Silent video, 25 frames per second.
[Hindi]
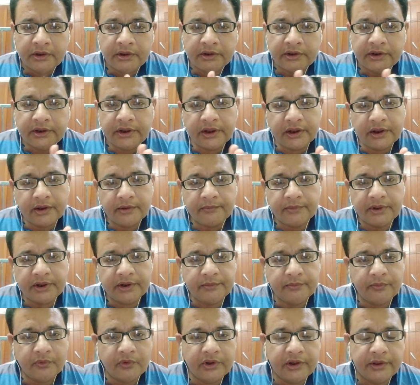ये
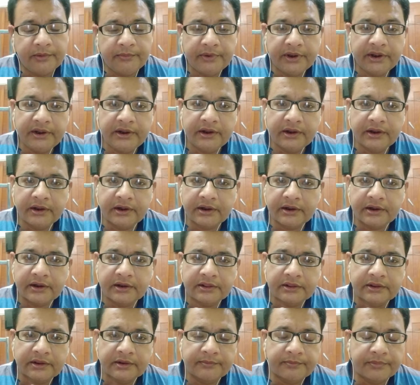हमारी बॉडी में इंटर
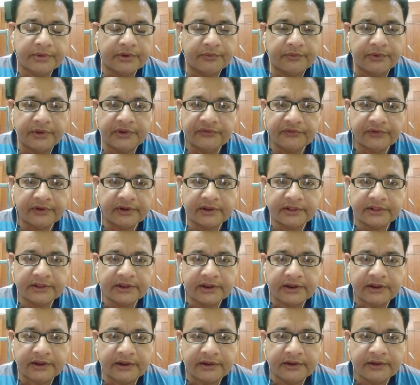करते हैं प्रवेश करते
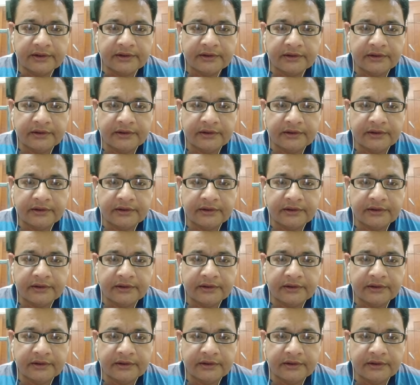हैं